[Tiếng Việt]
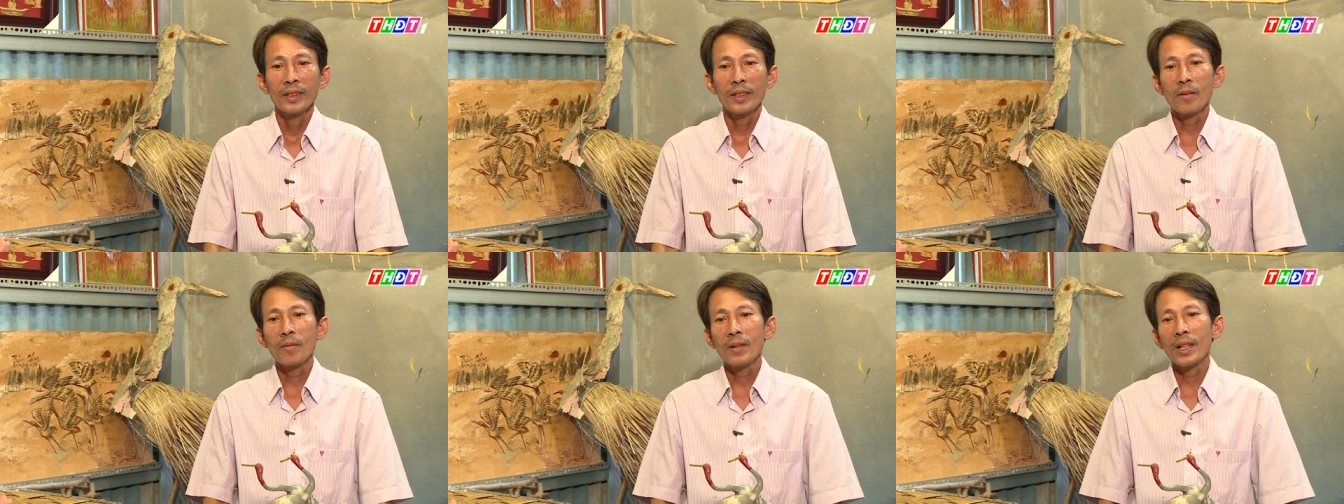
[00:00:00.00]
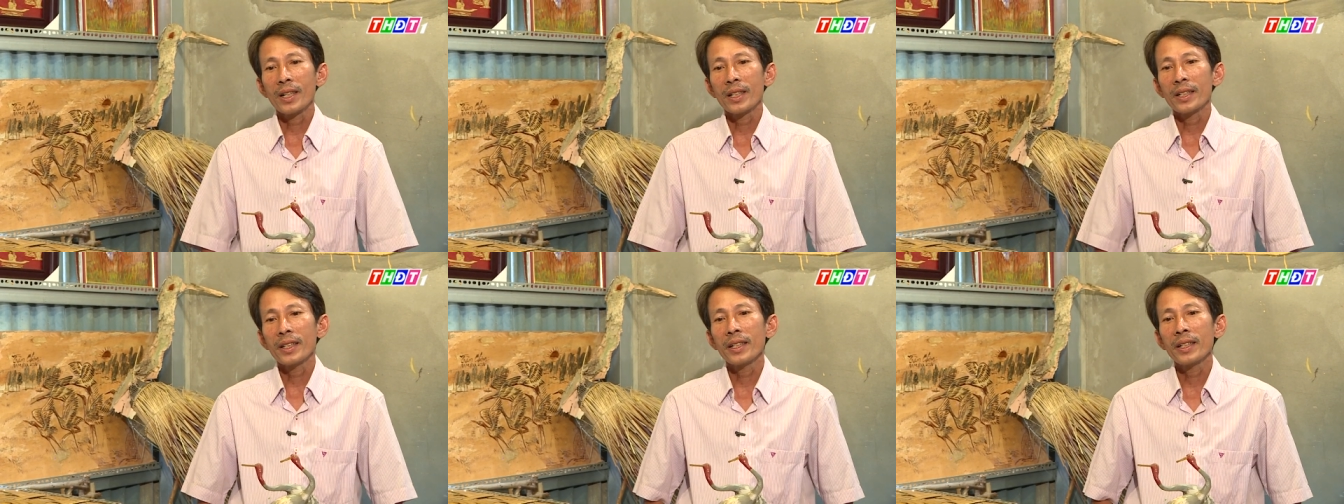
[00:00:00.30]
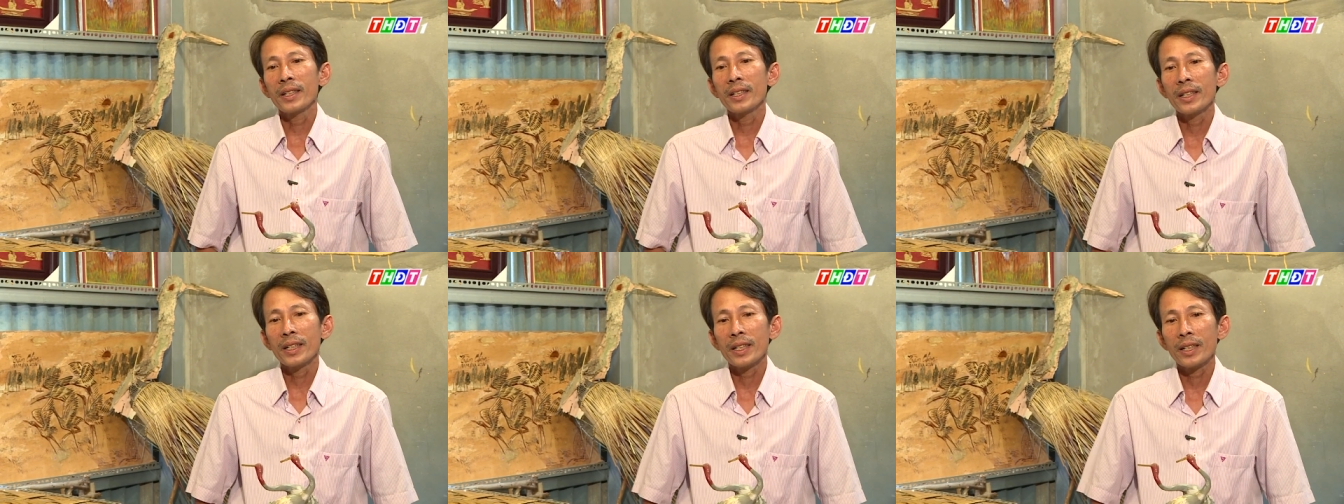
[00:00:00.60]
Đúng rồi,
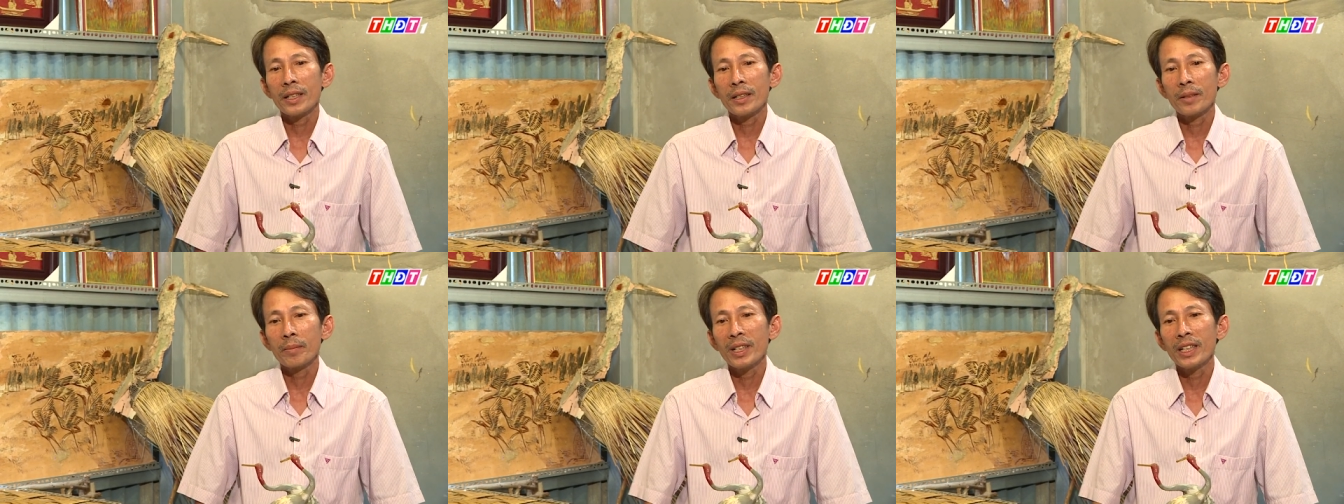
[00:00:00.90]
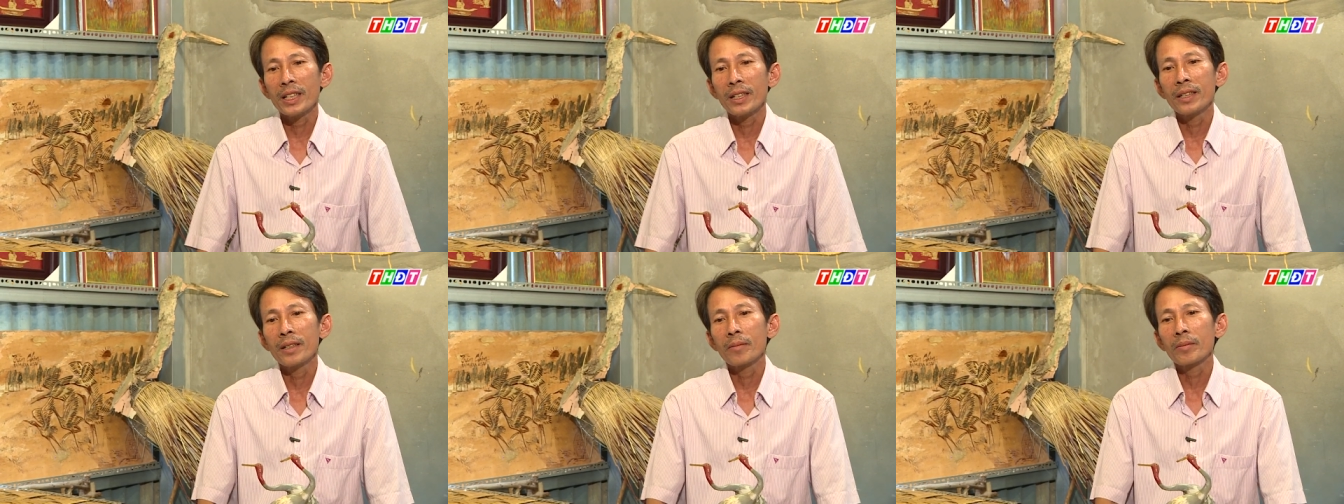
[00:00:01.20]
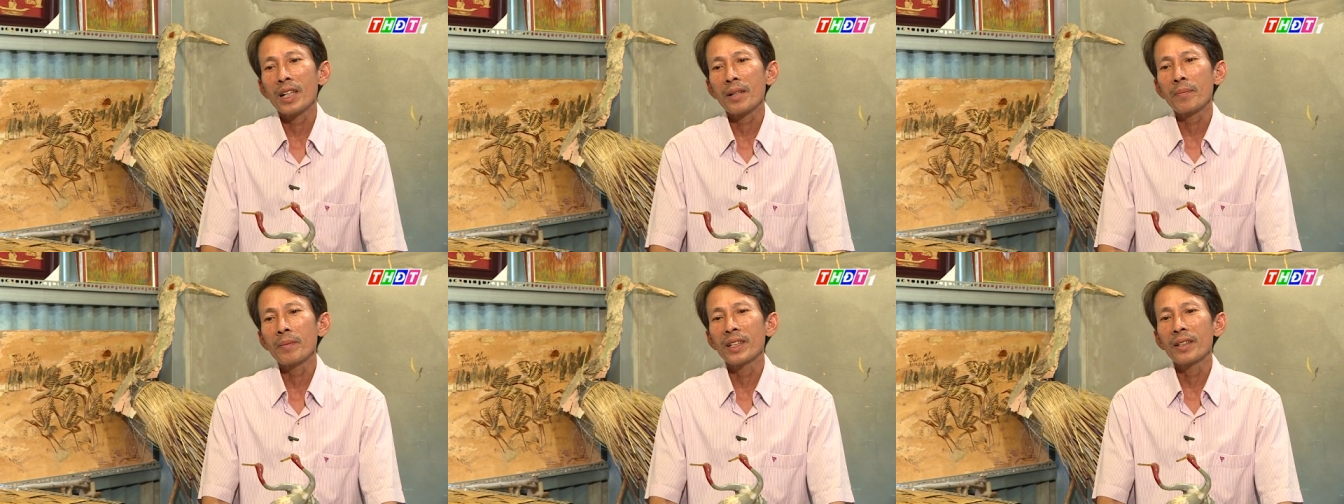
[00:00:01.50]
như Bí thư
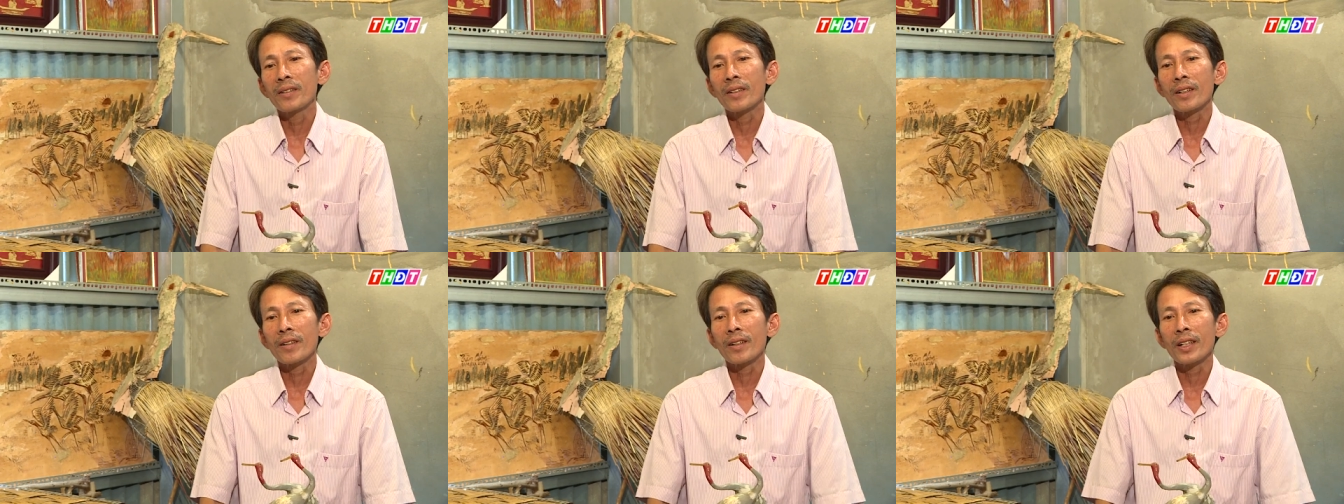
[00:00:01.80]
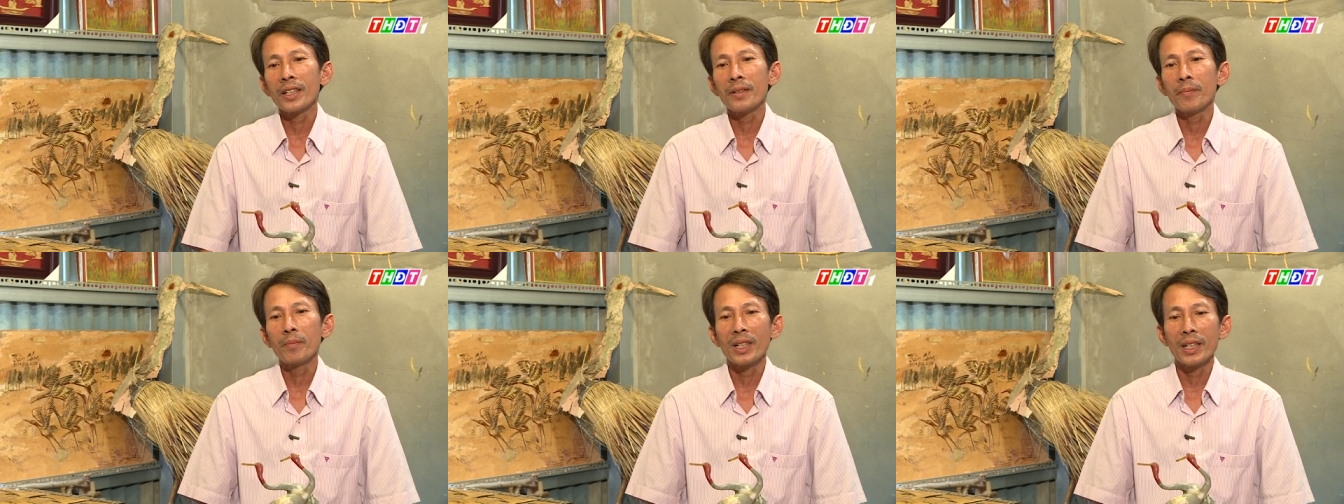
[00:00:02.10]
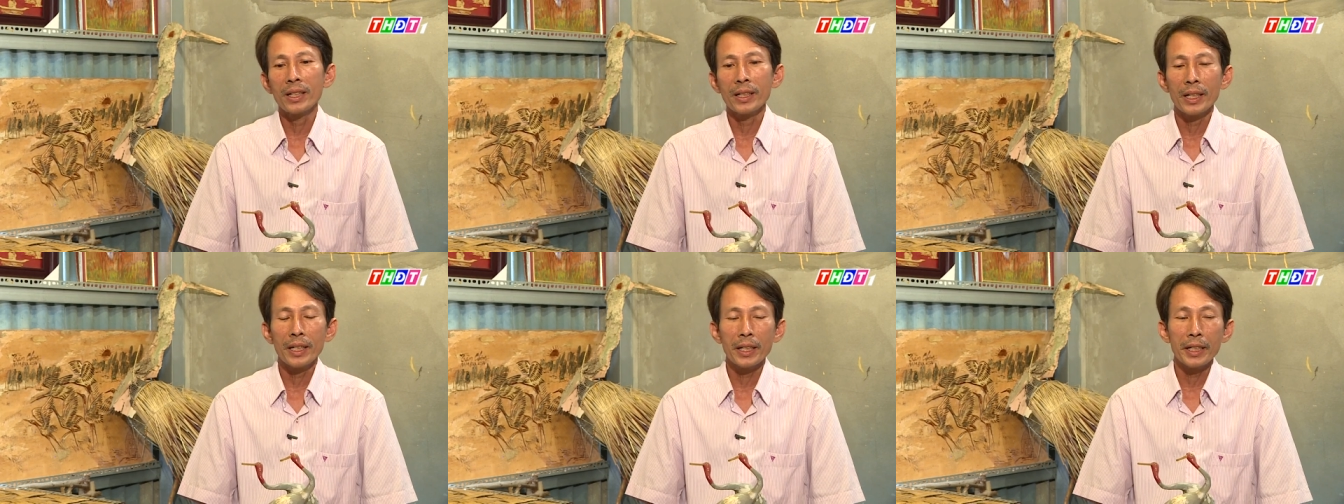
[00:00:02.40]
Đồng Tháp mình có nói,
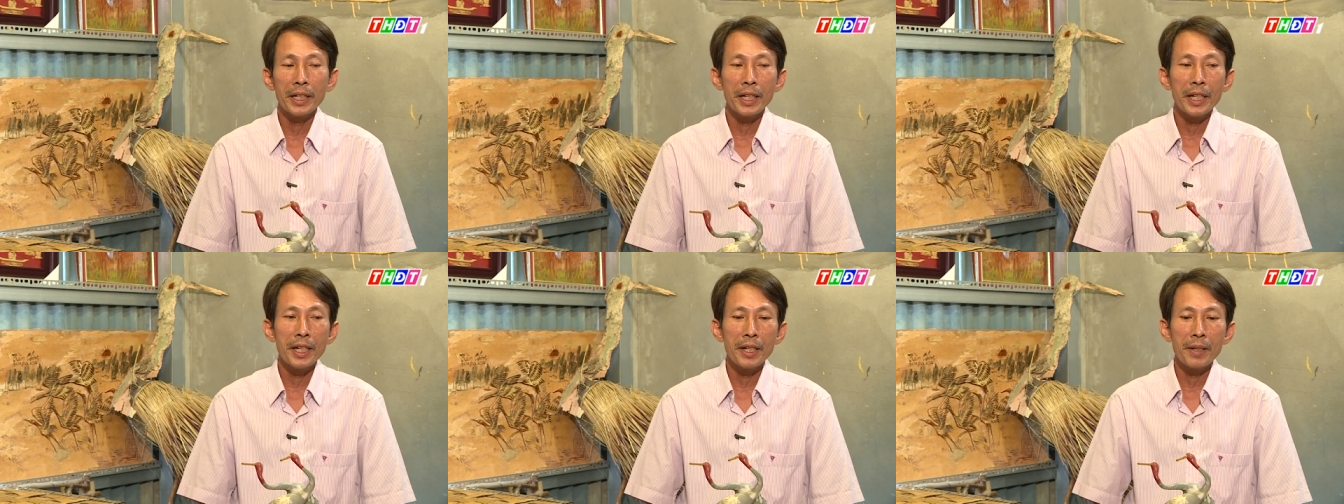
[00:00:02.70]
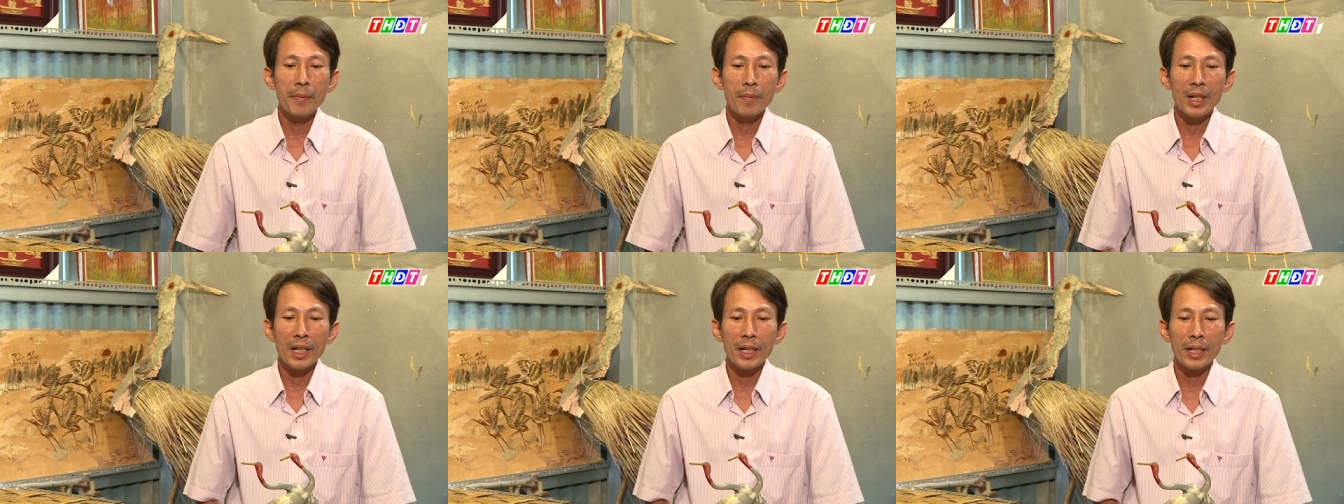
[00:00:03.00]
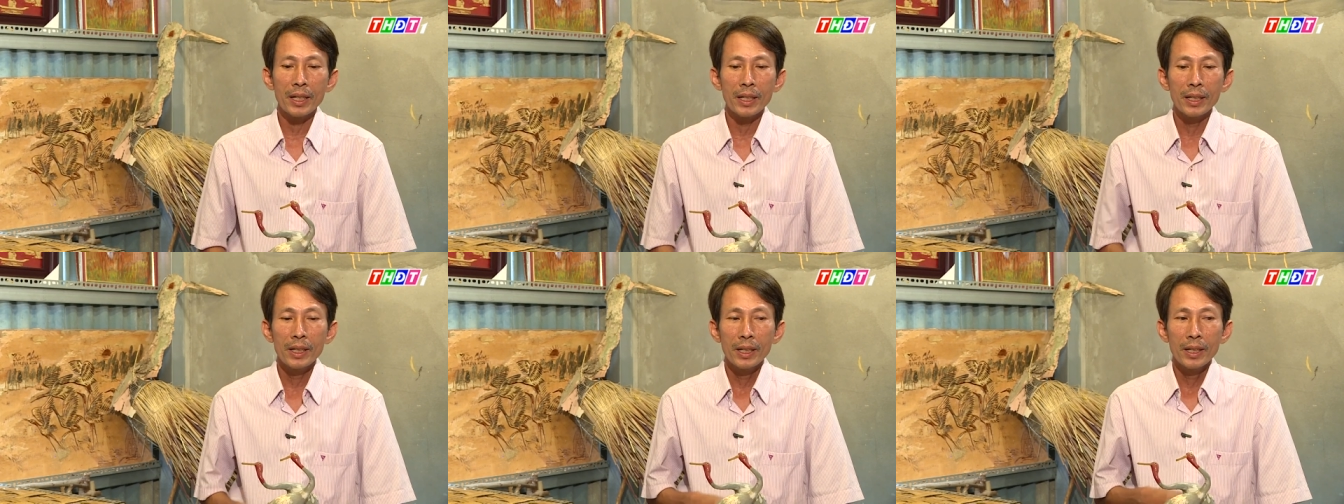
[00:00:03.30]
mình khi
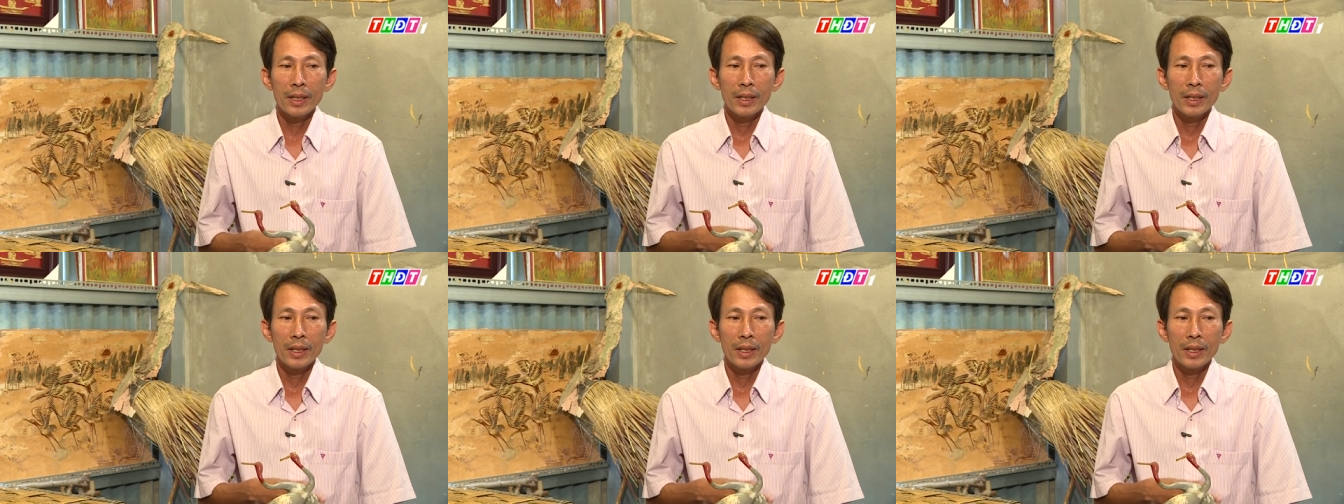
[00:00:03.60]
mà